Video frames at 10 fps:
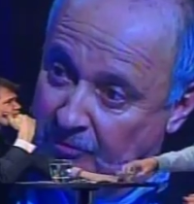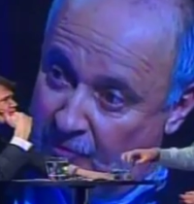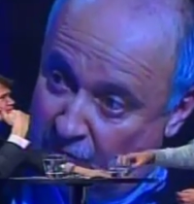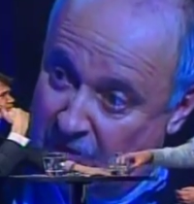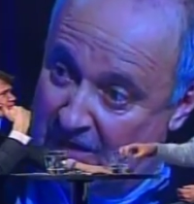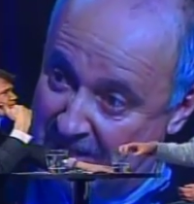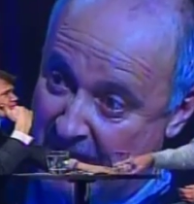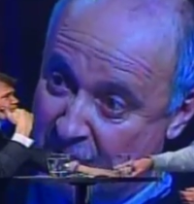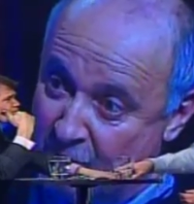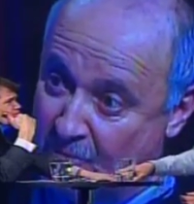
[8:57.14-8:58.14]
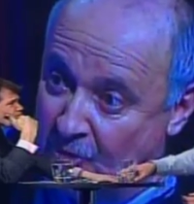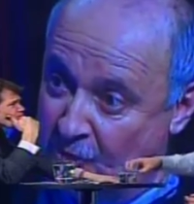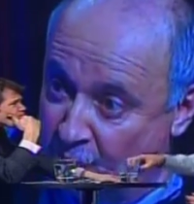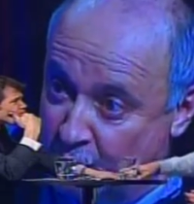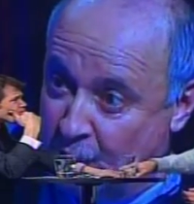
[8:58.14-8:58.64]
yo sabía cómo,
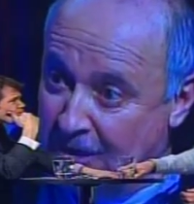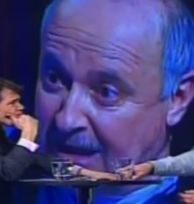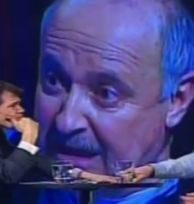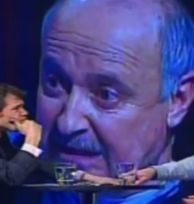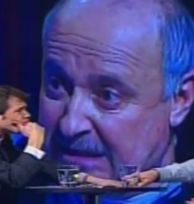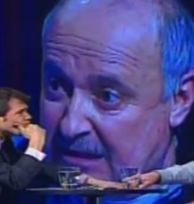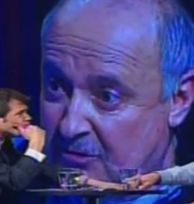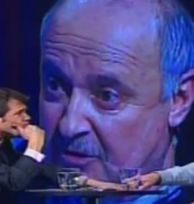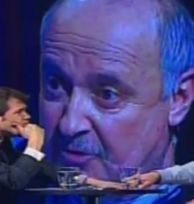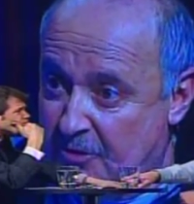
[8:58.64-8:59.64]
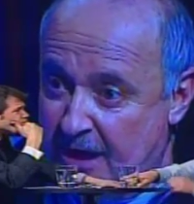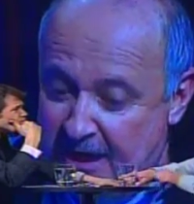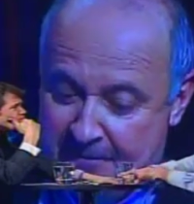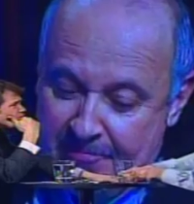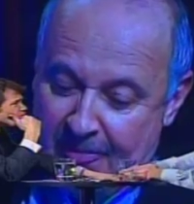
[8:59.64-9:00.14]
dónde aterrizar los aviones
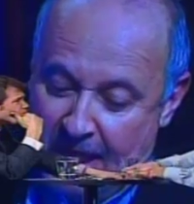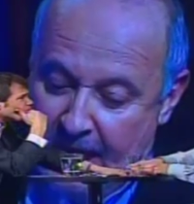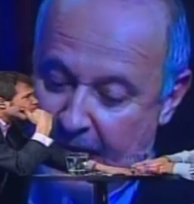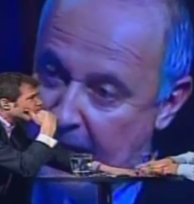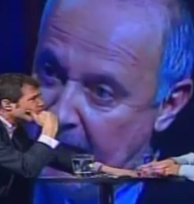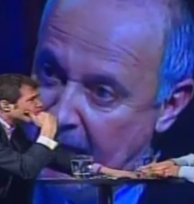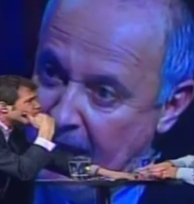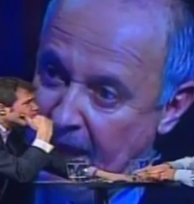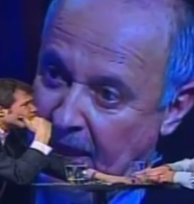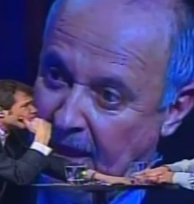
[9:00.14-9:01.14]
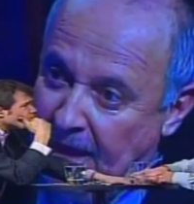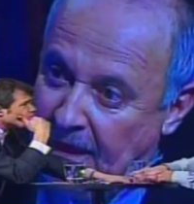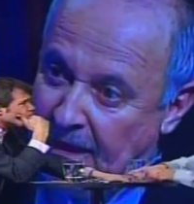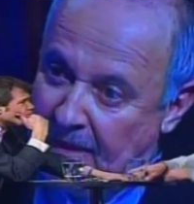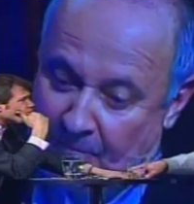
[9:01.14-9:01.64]
y
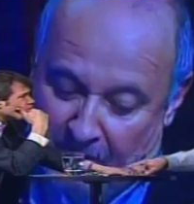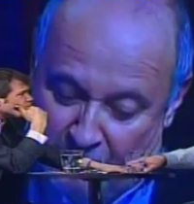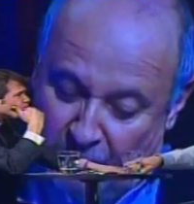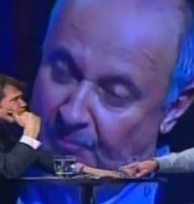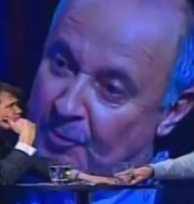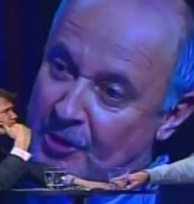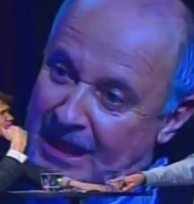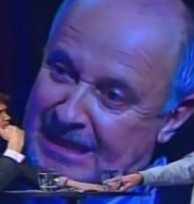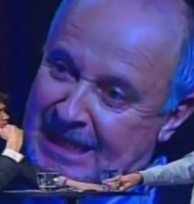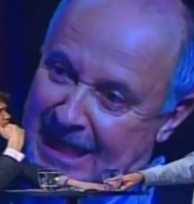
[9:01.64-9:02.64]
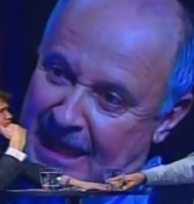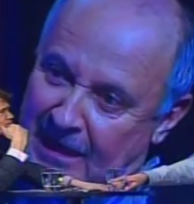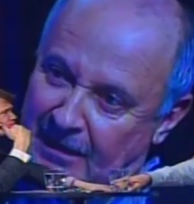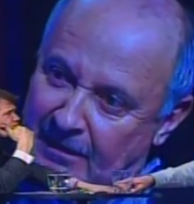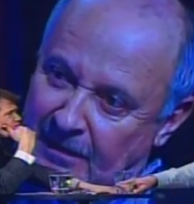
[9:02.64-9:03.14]
que yo los podía sacar
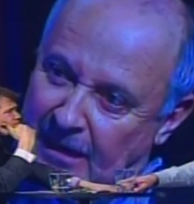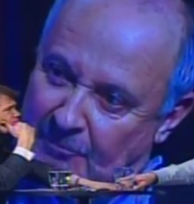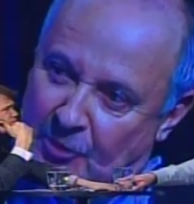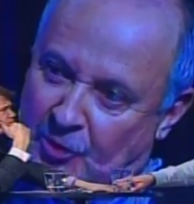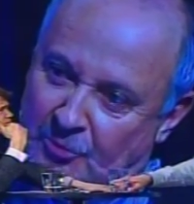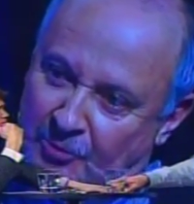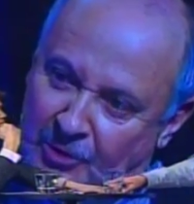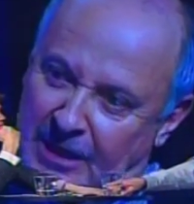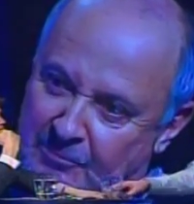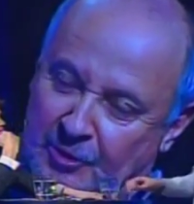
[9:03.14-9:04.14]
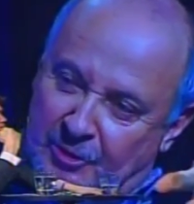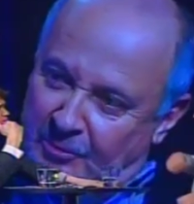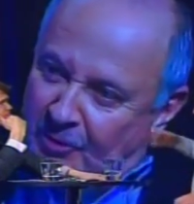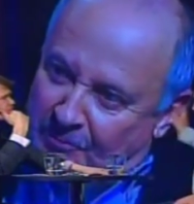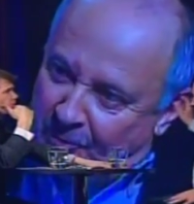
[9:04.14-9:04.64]
a Puerto Montt y de Puerto
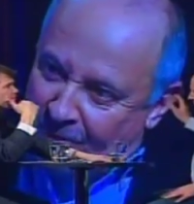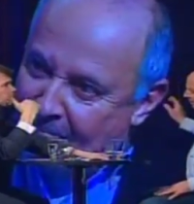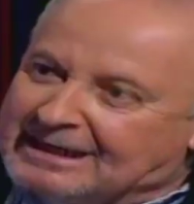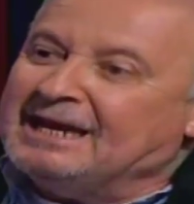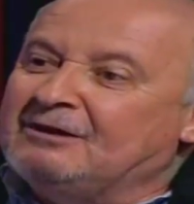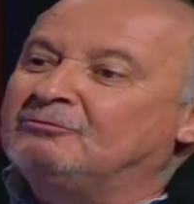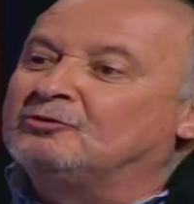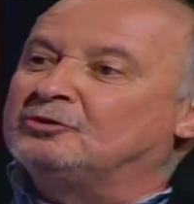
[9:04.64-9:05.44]
Montt los podía embarcar en un